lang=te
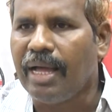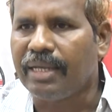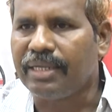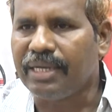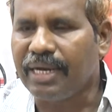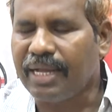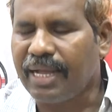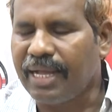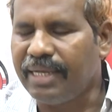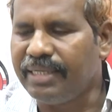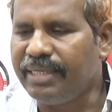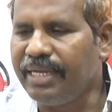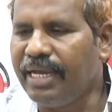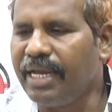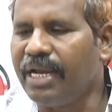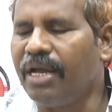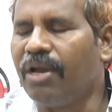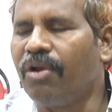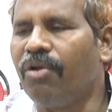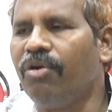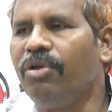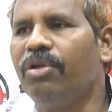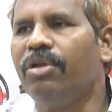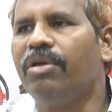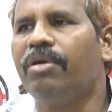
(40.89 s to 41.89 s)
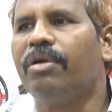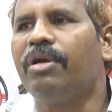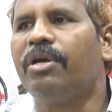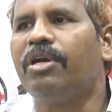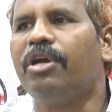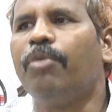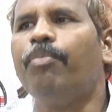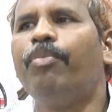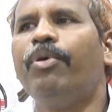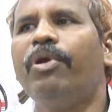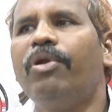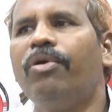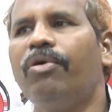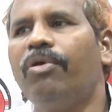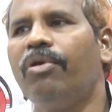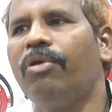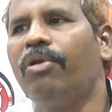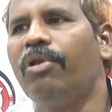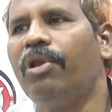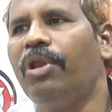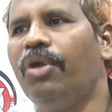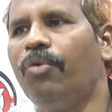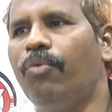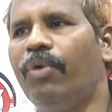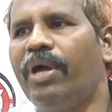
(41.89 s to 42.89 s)
అసలు ఖజానాలో డబ్బులు
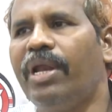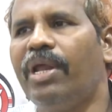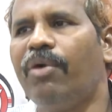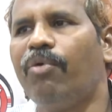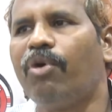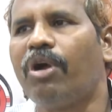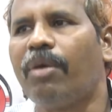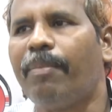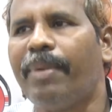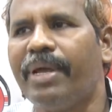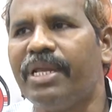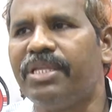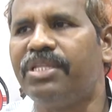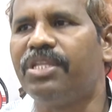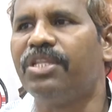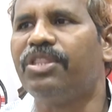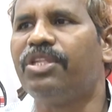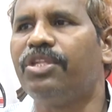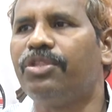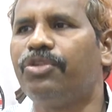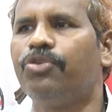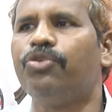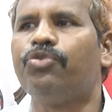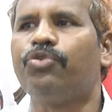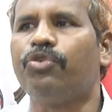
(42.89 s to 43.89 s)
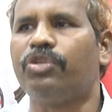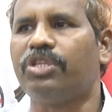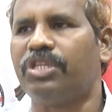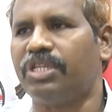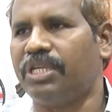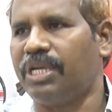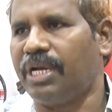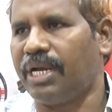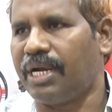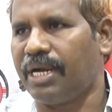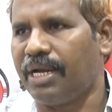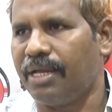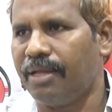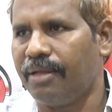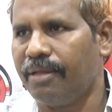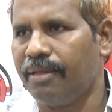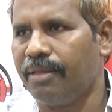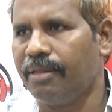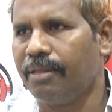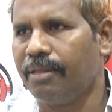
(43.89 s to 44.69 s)
లేవు అనే ఒక పరిస్థితి తీసుకొచ్చేసారు ఇక్కడ